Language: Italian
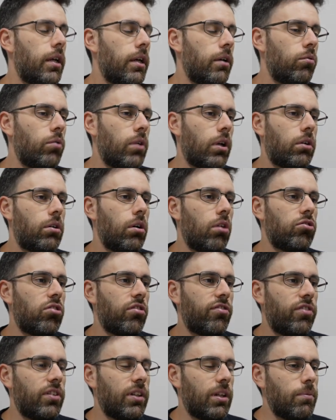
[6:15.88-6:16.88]
una cosa
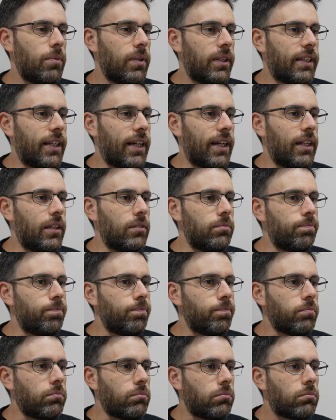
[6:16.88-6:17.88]
fondamentale,
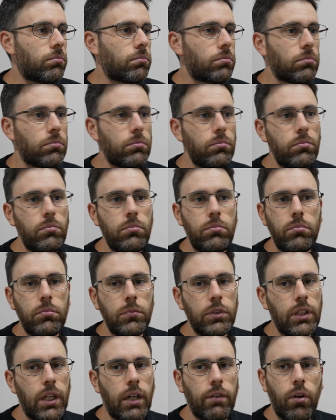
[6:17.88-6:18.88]

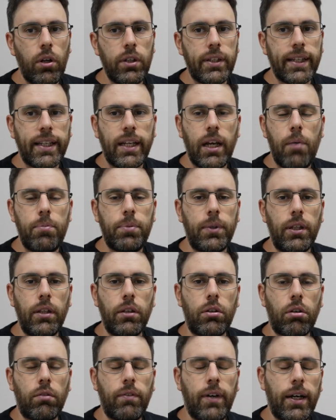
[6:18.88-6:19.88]
a volte capita di
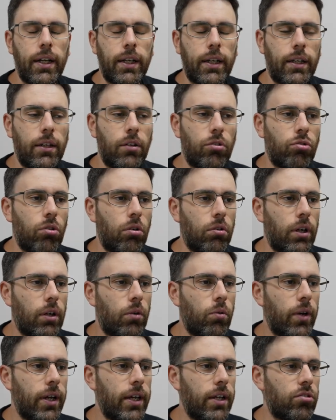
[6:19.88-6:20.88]
trovare, che ne so, una
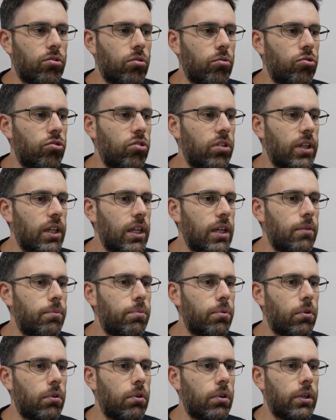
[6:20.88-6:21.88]
quercia, un
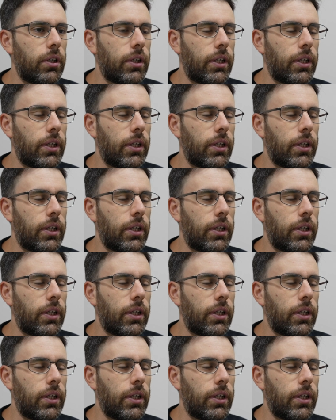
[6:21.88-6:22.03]
ginepro,